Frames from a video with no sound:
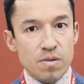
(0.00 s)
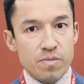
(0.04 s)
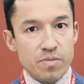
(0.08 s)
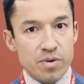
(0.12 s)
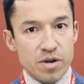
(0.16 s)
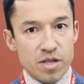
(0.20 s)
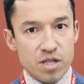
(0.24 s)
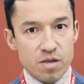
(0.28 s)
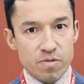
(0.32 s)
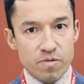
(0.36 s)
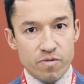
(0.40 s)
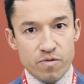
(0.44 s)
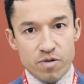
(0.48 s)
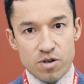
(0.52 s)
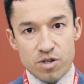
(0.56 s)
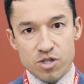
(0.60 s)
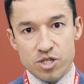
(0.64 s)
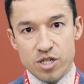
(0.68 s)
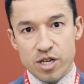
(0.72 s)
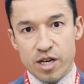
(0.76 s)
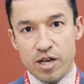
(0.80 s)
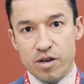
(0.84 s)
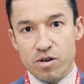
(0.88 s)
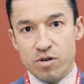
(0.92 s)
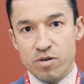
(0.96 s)
Поэтому
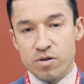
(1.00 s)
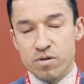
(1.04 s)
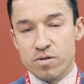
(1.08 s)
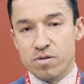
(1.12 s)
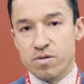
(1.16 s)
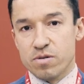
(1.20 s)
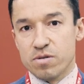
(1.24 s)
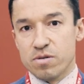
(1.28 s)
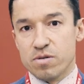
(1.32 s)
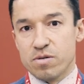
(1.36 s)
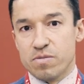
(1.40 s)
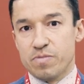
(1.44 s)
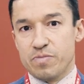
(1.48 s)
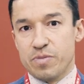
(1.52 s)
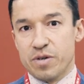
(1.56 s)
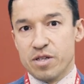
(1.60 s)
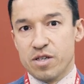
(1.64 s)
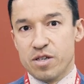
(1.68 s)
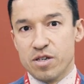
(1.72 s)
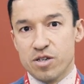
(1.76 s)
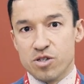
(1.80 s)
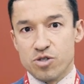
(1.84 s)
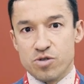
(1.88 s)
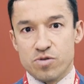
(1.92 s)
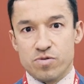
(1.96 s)
выражаю
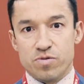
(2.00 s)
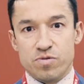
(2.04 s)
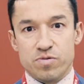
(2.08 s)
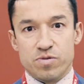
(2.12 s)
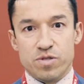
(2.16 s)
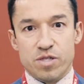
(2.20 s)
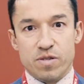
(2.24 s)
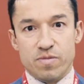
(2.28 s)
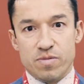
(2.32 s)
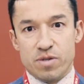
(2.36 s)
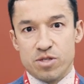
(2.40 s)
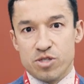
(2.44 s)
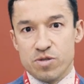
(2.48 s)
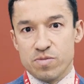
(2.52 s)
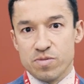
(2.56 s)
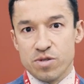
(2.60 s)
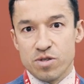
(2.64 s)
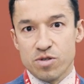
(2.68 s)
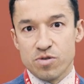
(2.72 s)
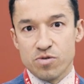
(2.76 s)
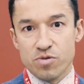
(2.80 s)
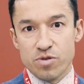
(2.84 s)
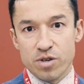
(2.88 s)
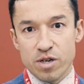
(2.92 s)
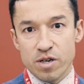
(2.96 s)
поддержку всем нашим
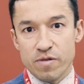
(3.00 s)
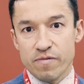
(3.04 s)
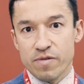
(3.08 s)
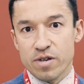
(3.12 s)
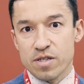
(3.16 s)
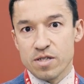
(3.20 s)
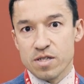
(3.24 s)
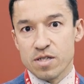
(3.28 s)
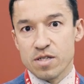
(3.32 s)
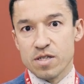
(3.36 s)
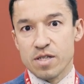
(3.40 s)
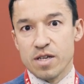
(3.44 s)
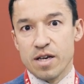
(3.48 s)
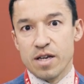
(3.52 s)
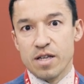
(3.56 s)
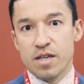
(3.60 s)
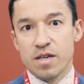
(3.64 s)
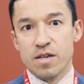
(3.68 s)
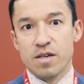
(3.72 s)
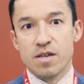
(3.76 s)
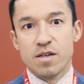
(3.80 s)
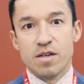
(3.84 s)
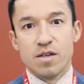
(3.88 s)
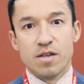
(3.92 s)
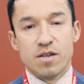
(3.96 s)
сотрудникам в
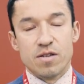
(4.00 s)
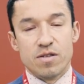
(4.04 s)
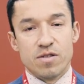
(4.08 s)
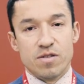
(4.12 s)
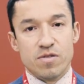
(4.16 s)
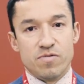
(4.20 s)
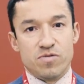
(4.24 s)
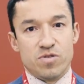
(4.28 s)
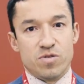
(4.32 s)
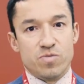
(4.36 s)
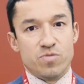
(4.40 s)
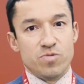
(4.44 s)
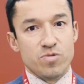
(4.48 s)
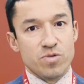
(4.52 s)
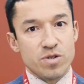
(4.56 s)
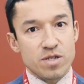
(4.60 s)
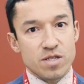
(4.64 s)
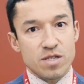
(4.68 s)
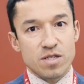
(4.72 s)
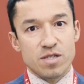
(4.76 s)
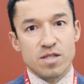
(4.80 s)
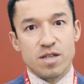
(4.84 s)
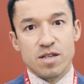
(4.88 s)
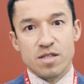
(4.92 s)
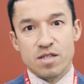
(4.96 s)
Казахстане, да всему
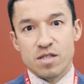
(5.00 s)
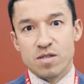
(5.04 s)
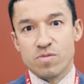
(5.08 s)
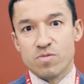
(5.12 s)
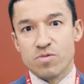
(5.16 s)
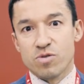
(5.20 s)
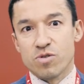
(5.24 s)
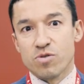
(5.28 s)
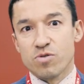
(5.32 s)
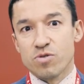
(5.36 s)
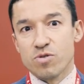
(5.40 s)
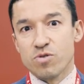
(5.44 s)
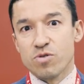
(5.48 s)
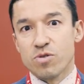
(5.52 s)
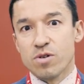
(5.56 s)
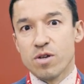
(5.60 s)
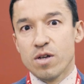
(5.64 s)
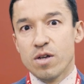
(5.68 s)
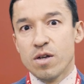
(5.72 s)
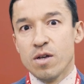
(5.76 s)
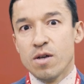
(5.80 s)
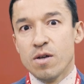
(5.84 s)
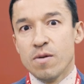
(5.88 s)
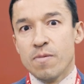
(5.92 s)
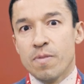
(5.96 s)
казахстанскому народу.
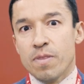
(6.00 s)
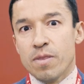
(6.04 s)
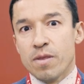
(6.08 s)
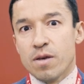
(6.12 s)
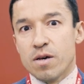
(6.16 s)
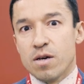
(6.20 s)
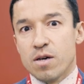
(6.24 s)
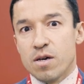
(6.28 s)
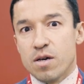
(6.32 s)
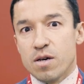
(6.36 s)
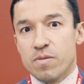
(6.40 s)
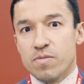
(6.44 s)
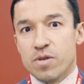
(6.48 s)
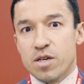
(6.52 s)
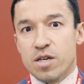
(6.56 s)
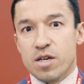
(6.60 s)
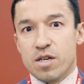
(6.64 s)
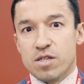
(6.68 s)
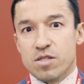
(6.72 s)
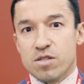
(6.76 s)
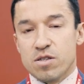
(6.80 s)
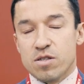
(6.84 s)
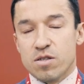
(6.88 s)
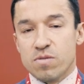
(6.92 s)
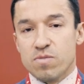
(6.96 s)
Мне
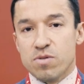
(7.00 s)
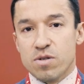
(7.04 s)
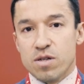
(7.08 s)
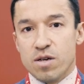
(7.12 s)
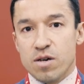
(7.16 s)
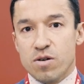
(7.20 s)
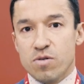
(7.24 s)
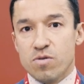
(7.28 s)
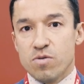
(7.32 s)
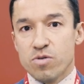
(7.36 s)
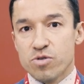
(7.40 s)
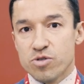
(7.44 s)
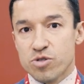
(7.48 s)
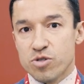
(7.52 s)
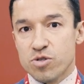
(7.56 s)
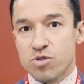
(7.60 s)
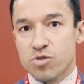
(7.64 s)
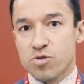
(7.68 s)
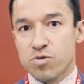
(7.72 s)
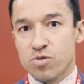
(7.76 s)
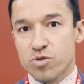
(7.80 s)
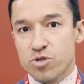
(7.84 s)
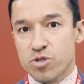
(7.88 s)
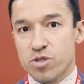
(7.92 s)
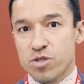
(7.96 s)
кажется, это была очень
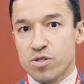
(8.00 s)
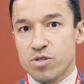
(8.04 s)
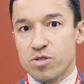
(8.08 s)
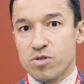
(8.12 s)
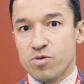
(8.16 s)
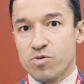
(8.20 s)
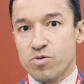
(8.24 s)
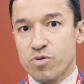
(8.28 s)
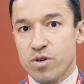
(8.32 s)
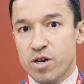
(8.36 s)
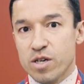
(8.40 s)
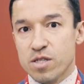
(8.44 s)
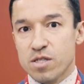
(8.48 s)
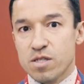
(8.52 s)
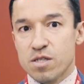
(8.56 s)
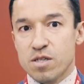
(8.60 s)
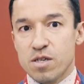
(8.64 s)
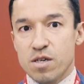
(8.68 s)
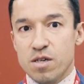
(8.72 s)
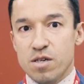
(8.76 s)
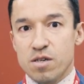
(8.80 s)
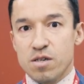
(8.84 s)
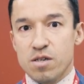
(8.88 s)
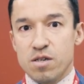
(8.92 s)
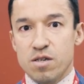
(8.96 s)
сложная
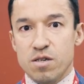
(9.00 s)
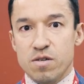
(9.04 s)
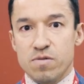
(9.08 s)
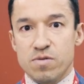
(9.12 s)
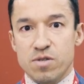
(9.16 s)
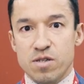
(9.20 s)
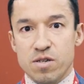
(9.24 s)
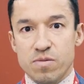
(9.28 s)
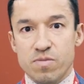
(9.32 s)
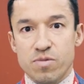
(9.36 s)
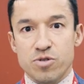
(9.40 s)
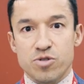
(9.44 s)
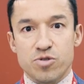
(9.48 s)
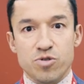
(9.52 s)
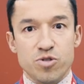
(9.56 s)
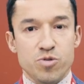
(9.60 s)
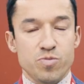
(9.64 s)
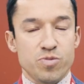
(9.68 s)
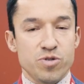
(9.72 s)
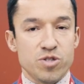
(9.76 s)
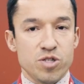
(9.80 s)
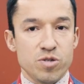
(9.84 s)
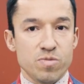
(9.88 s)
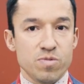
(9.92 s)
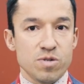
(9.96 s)
ситуация, и всем большое
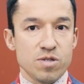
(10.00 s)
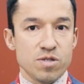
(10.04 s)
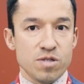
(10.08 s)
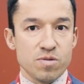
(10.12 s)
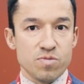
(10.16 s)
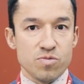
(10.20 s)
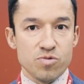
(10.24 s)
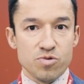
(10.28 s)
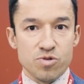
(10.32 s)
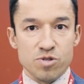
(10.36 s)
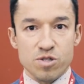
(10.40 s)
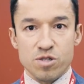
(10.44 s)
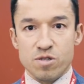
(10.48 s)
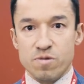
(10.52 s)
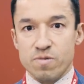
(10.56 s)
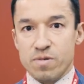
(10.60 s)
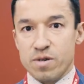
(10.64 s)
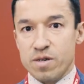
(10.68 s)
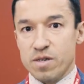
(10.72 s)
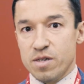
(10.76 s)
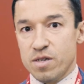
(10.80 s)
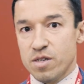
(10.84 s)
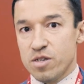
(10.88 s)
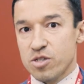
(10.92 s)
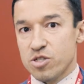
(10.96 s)
спасибо за
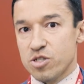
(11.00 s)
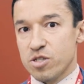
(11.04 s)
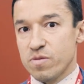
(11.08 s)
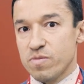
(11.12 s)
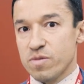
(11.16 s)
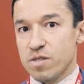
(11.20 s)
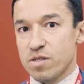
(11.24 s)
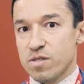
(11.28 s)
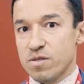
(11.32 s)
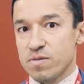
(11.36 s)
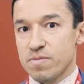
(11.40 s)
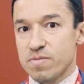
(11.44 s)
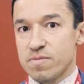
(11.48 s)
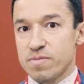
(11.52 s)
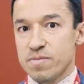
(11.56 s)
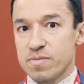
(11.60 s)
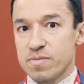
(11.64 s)
мужество и решимость.